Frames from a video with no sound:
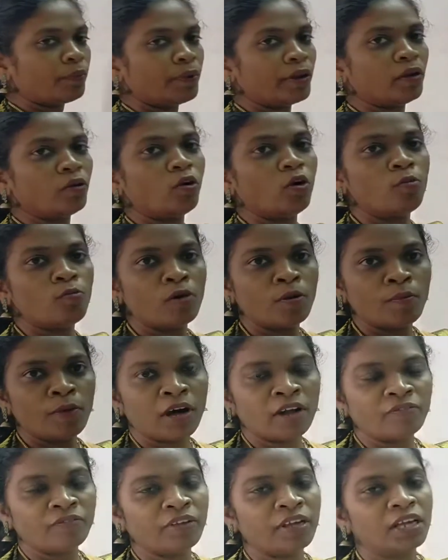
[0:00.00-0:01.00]
இவங்களுக்கு பேர்
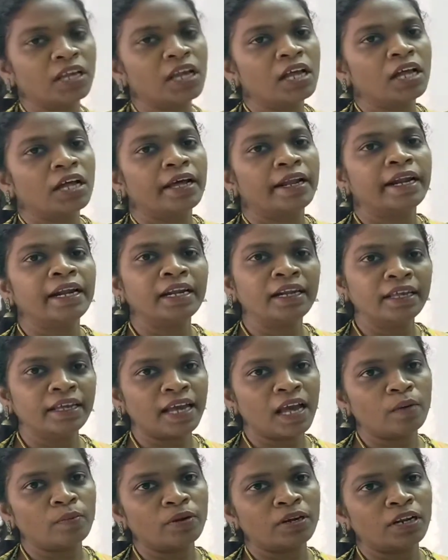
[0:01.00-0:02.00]
ஹோமோமார்ஃபிக் ரெண்டு
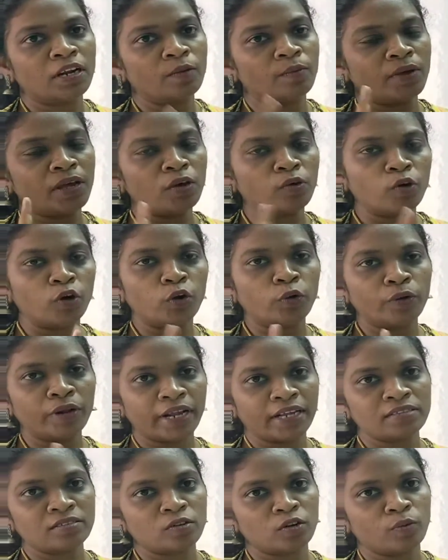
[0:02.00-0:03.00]
கேமெட்லையுமே ஒரு
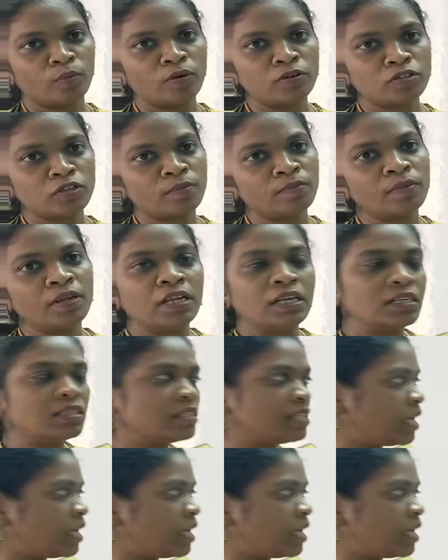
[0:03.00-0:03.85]
ஒரு எக்ஸ் குரோமோசோம்